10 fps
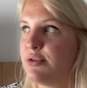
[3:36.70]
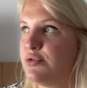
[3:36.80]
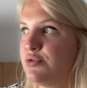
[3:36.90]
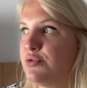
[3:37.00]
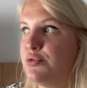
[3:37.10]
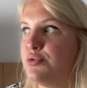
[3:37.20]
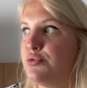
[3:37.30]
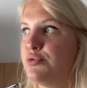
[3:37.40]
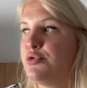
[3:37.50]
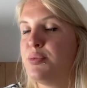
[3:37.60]

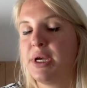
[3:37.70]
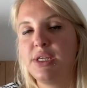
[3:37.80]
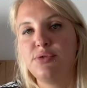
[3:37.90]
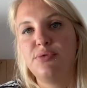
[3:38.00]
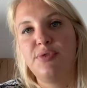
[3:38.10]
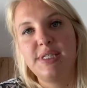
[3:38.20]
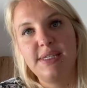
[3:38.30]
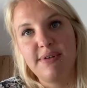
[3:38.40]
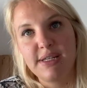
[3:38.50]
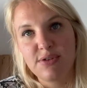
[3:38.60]
du, prix du
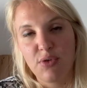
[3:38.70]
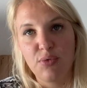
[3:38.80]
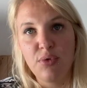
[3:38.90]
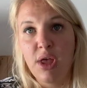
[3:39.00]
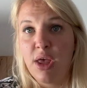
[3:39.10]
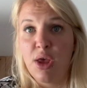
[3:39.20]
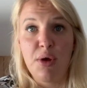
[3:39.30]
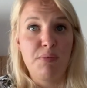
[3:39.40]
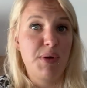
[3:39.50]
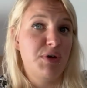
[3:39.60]
festival sans nom.
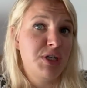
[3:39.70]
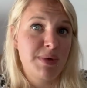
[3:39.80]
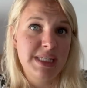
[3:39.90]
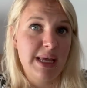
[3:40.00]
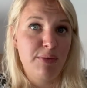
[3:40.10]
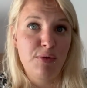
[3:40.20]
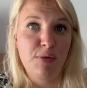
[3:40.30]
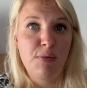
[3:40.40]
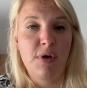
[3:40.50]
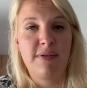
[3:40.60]
Mais moi je passe un beau
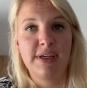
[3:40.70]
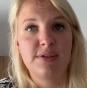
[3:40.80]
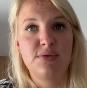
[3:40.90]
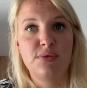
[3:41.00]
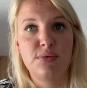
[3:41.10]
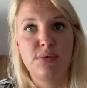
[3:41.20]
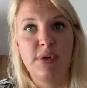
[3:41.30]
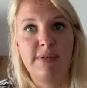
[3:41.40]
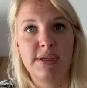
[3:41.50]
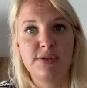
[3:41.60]
moment avec ce,
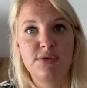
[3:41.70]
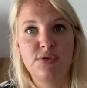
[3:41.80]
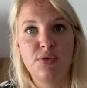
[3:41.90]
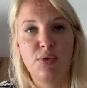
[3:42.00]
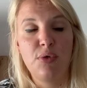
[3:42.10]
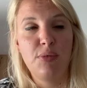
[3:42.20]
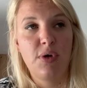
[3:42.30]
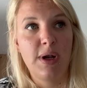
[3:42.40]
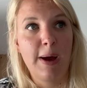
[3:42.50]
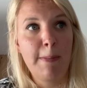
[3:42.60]
avec ce
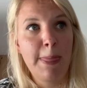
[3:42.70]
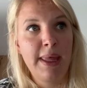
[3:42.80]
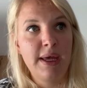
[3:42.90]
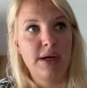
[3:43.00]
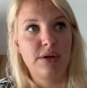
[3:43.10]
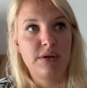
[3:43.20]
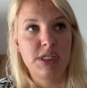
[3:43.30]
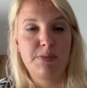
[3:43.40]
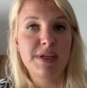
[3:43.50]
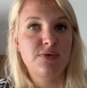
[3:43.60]
roman-là. Euh, et
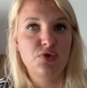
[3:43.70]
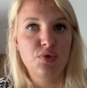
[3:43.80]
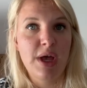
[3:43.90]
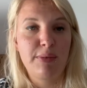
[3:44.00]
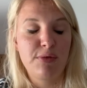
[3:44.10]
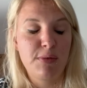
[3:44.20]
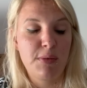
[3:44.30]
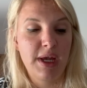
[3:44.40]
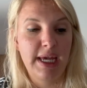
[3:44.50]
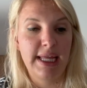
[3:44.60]
je passe toujours un beau
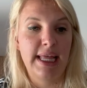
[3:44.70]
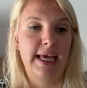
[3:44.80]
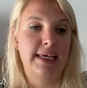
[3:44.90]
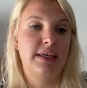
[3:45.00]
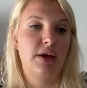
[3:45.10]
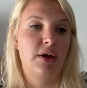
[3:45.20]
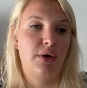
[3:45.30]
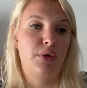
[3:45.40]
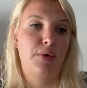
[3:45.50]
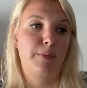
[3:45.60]
moment avec Kanak.
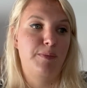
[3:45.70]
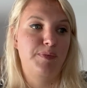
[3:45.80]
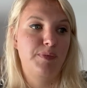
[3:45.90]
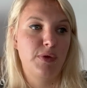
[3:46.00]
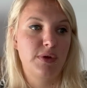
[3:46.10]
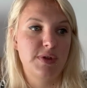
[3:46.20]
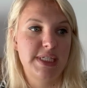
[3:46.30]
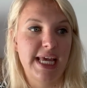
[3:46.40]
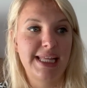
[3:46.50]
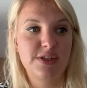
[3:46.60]
Euh,
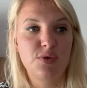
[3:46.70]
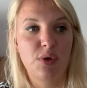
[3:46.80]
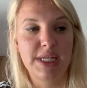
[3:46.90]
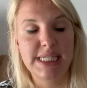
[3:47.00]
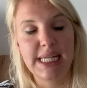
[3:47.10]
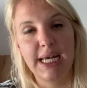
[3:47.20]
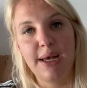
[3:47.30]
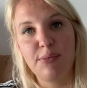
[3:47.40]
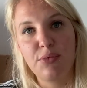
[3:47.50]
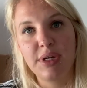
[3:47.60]
certains sur
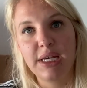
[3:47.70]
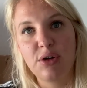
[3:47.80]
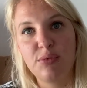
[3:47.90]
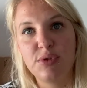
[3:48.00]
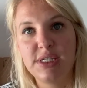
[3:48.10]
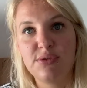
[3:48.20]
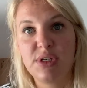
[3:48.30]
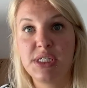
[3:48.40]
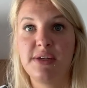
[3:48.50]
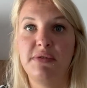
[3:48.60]
Instagram m'ont écrit en me disant
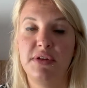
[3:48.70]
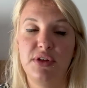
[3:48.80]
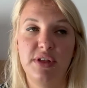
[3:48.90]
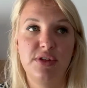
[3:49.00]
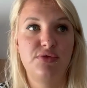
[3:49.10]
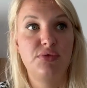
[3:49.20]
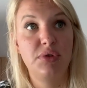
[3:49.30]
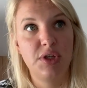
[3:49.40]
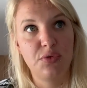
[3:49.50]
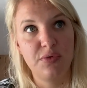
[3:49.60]
qu'ils avaient été déçus,
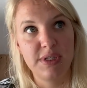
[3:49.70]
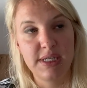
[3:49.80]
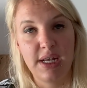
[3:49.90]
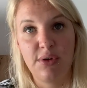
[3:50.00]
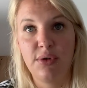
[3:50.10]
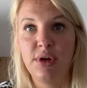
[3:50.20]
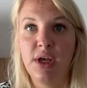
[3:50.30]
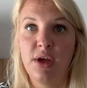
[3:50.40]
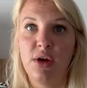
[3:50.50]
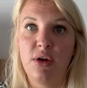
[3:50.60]
qu'ils trouvaient ça lent.
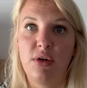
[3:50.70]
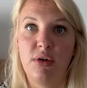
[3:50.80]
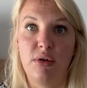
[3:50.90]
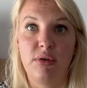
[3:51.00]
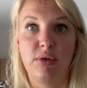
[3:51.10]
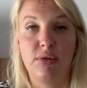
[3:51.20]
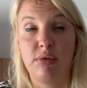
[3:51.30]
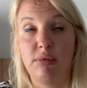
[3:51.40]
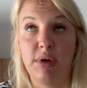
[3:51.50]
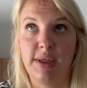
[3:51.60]
que
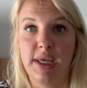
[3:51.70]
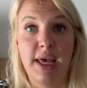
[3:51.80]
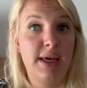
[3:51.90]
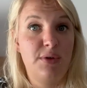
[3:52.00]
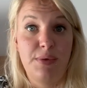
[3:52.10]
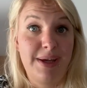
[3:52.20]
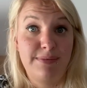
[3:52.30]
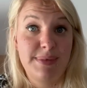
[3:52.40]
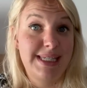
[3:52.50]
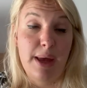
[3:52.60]
ouais, ouais
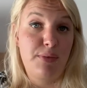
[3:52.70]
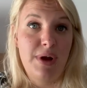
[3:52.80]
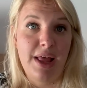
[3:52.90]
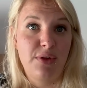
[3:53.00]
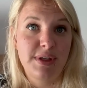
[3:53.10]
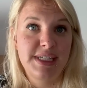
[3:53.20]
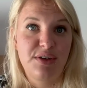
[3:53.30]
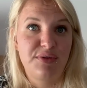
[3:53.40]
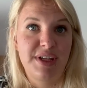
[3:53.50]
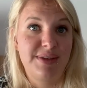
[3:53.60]
c'est un polar nordique
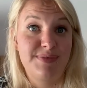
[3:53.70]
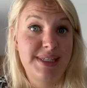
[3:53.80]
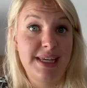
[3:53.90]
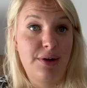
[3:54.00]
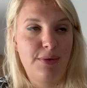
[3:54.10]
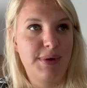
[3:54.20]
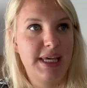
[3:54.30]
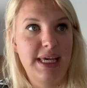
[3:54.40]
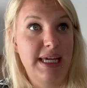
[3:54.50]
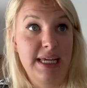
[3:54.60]
en fait, c'est lent.
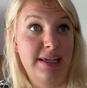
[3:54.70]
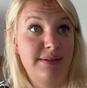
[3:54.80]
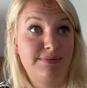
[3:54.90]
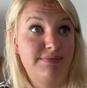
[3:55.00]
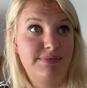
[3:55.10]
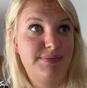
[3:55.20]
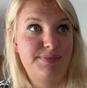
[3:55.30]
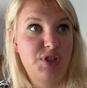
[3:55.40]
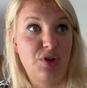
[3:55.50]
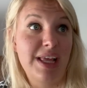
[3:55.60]
Et
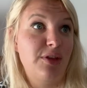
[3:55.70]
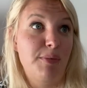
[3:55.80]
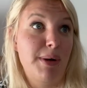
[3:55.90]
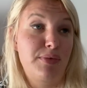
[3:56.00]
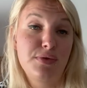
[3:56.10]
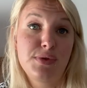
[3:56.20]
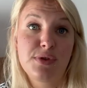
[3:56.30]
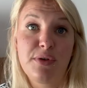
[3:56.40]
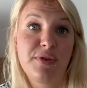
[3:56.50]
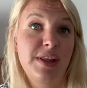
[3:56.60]
j'en attends pas plus
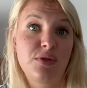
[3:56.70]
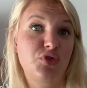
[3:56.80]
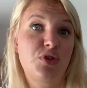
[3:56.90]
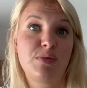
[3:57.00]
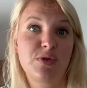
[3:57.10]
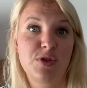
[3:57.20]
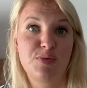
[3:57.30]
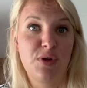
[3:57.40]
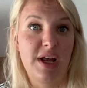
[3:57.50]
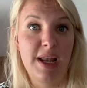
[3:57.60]
en fait quand je commence ce
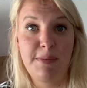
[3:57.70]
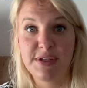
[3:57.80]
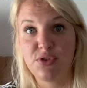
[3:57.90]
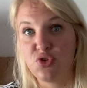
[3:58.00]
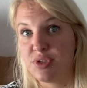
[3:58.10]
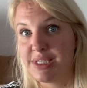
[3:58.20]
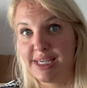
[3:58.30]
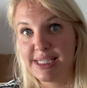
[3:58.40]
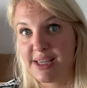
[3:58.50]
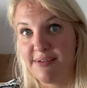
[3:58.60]
polar là parce que je
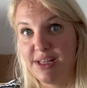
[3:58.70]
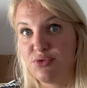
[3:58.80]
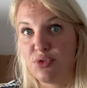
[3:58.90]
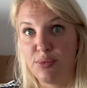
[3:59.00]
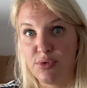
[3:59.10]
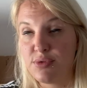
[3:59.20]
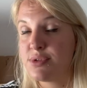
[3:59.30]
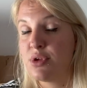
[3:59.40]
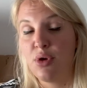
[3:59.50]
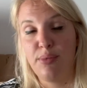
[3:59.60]
sais que ça va être une
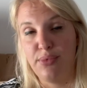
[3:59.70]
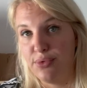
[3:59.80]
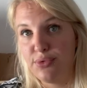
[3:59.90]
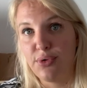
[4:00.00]
ambiance plutôt